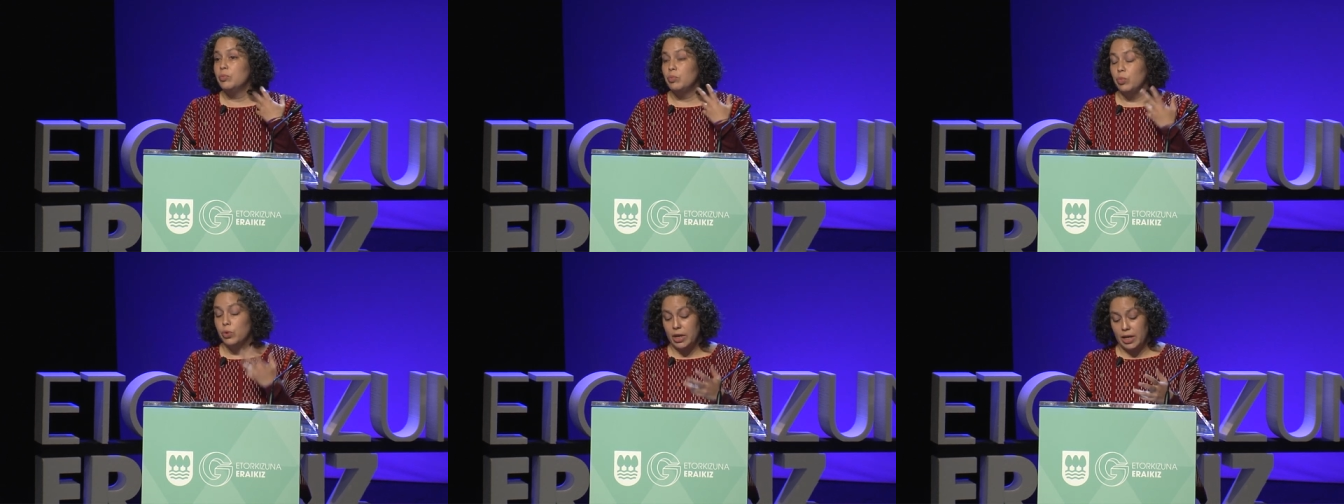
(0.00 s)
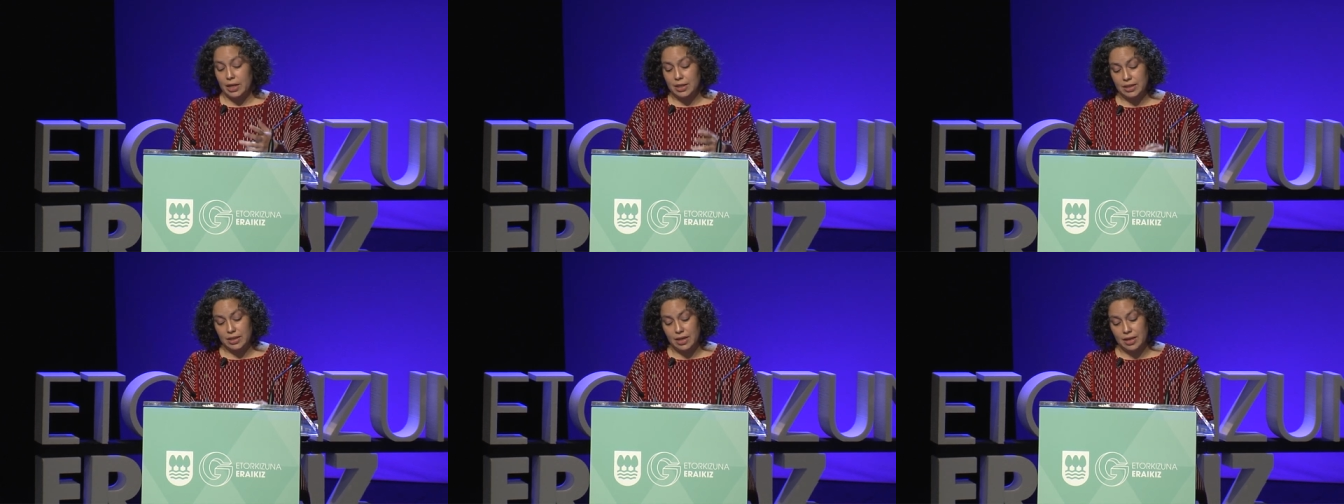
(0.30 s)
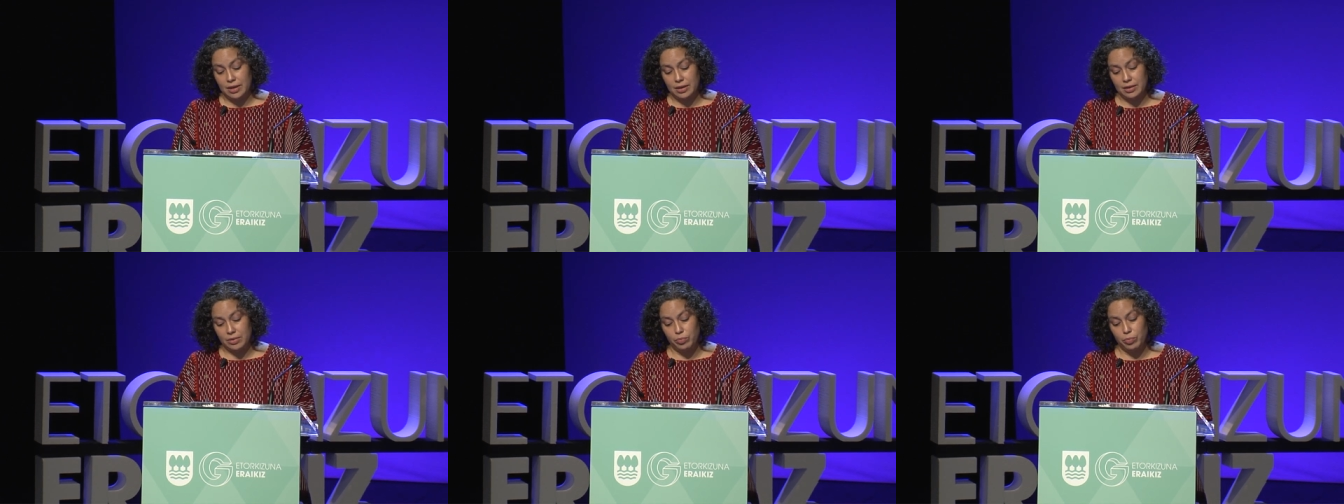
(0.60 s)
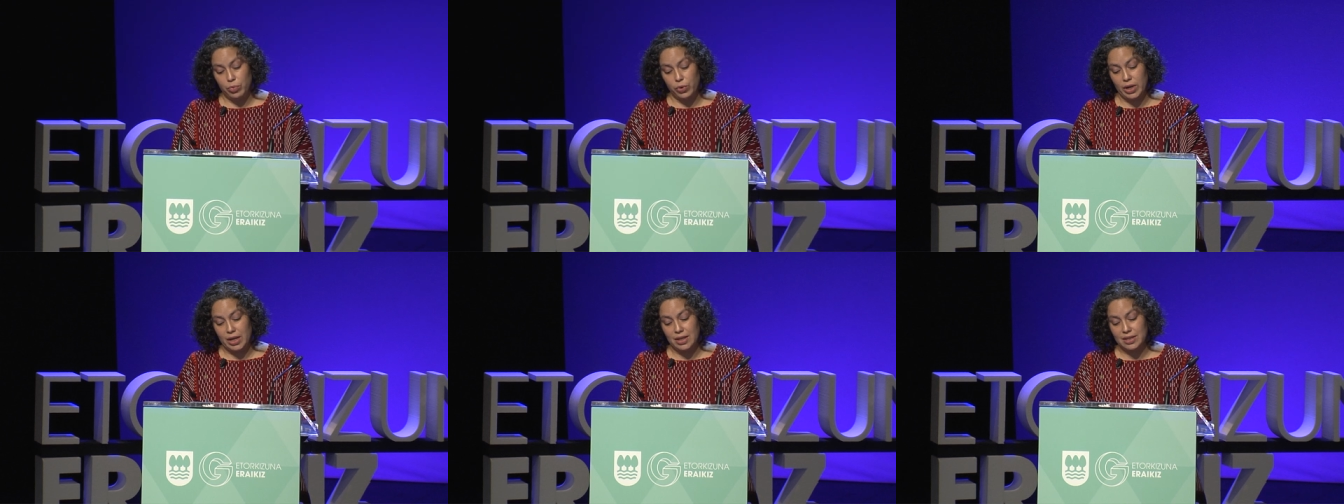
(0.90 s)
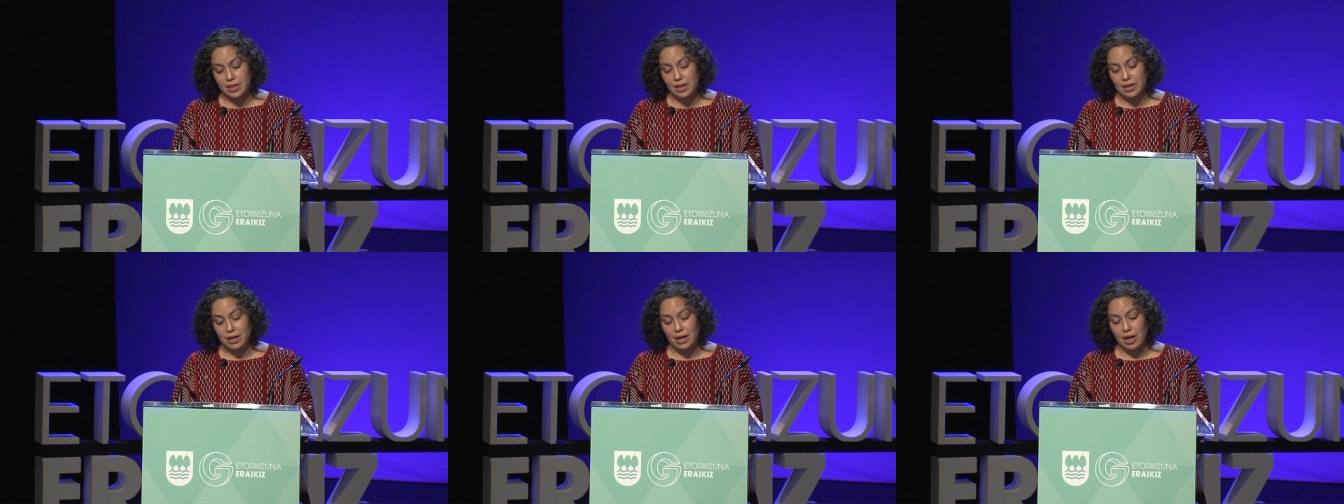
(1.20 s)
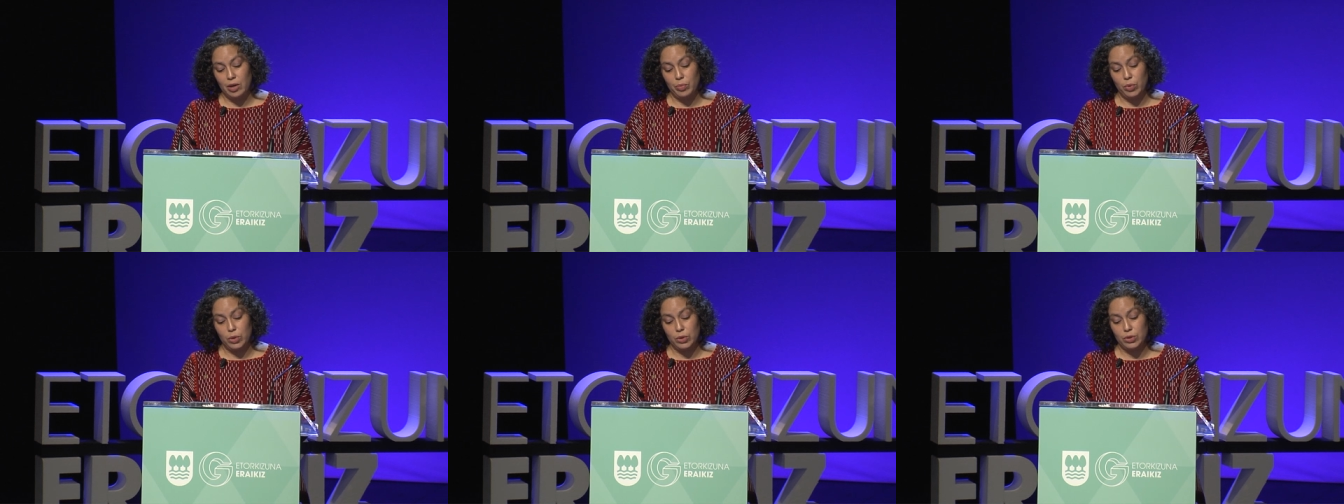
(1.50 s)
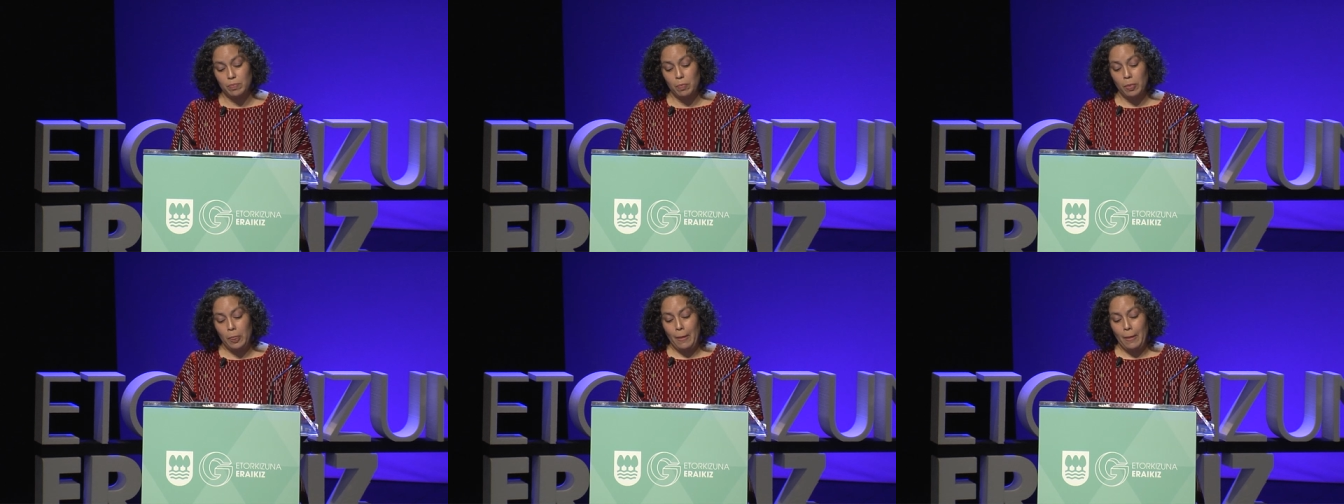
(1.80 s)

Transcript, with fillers: por alzar, por alzar la voz.